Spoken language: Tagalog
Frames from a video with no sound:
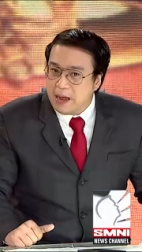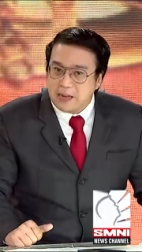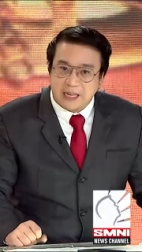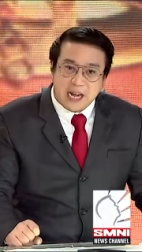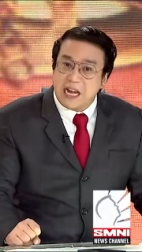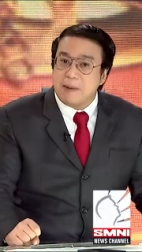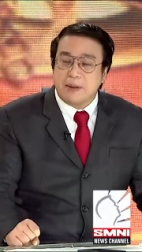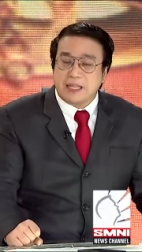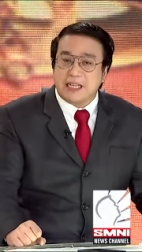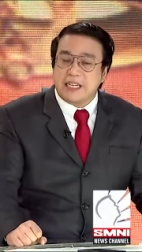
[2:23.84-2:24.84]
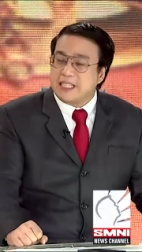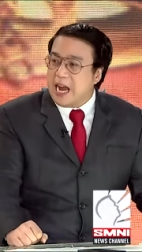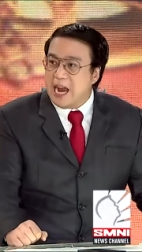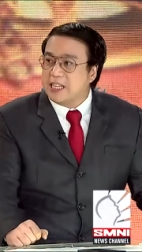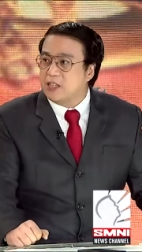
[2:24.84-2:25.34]
Saligang batas is the
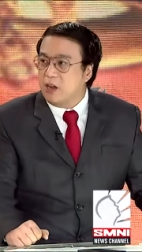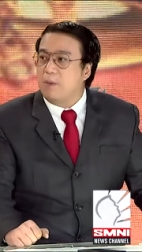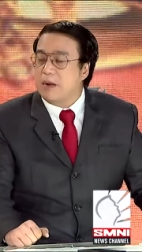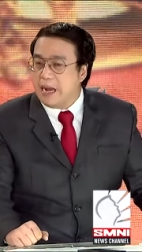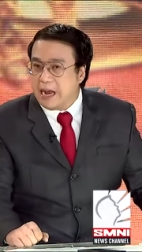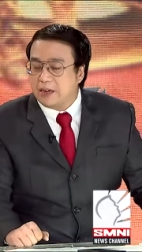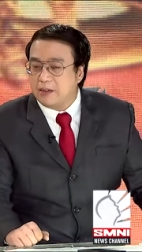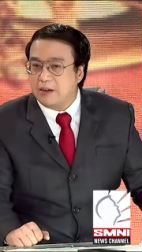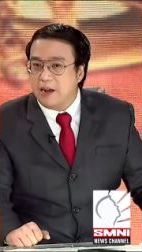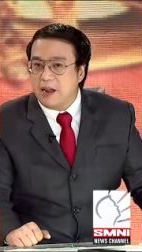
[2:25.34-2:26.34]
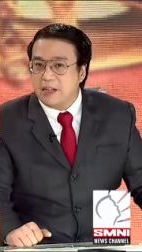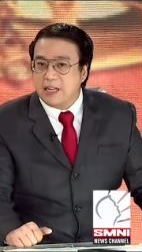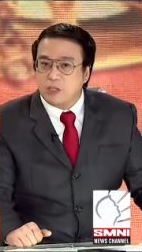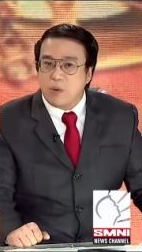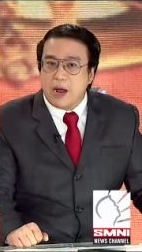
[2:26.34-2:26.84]
highest law of the land.
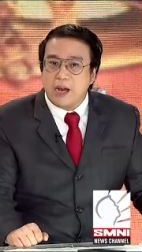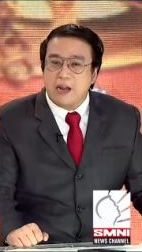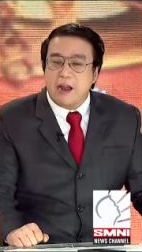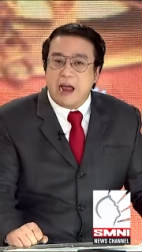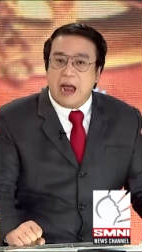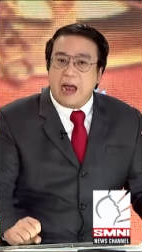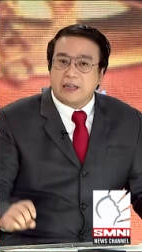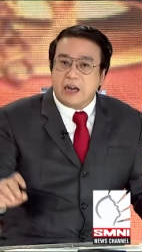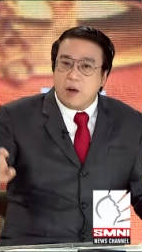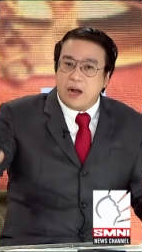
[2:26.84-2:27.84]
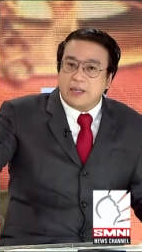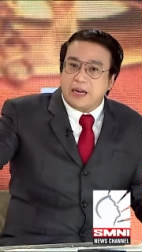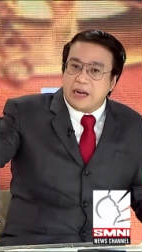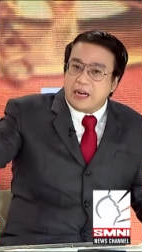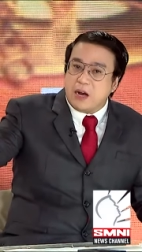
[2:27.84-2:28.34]
That's why, ang, ang,
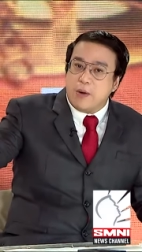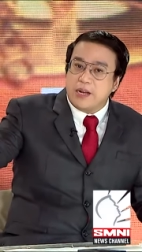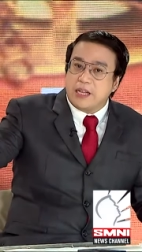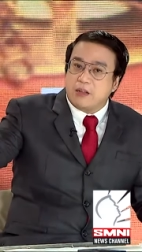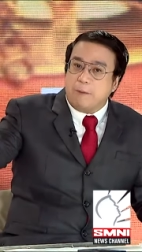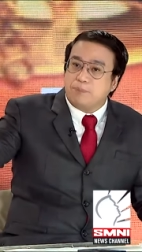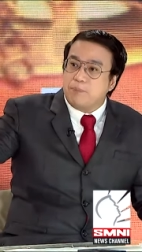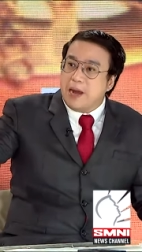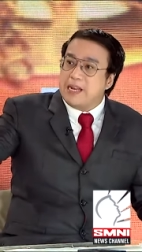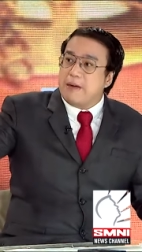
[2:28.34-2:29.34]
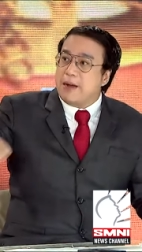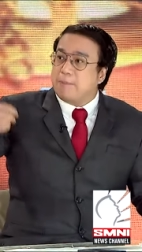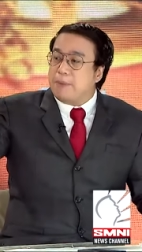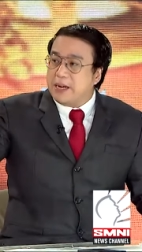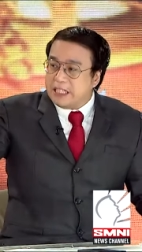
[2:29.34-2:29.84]
ang gagawin dito, may
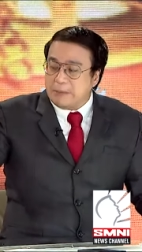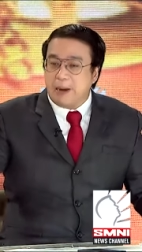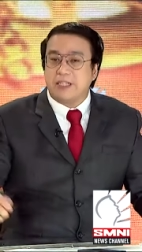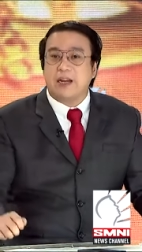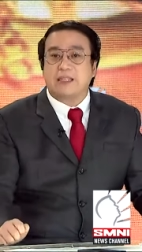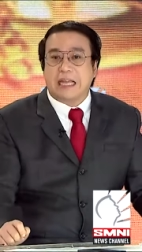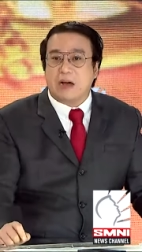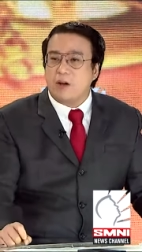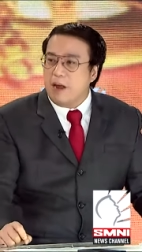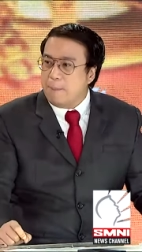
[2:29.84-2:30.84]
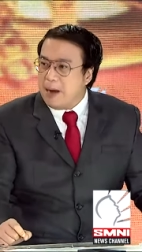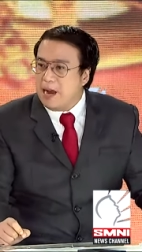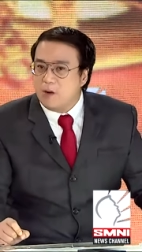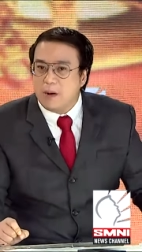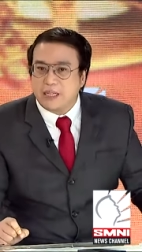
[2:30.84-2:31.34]
direct participation ang tao.
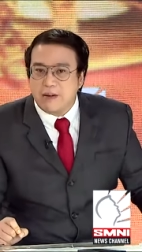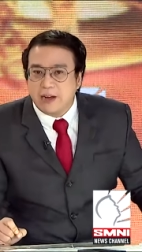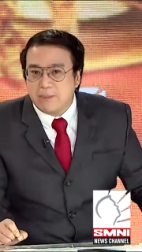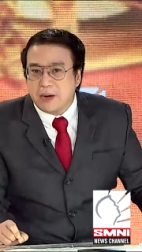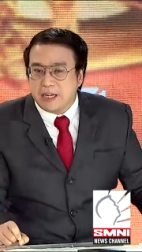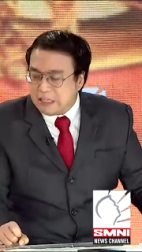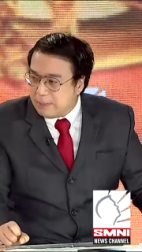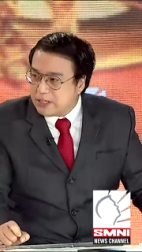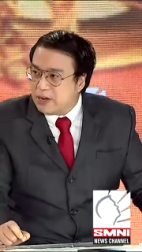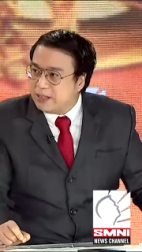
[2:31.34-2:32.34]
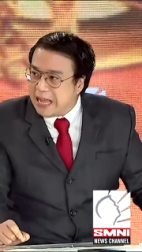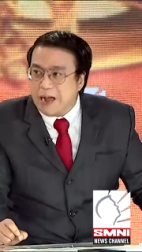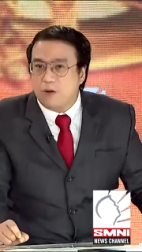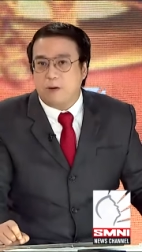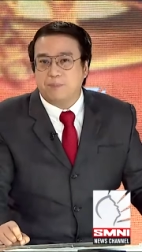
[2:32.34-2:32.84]
Paano mag-direct participation ang
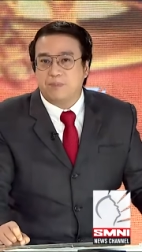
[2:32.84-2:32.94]
tao?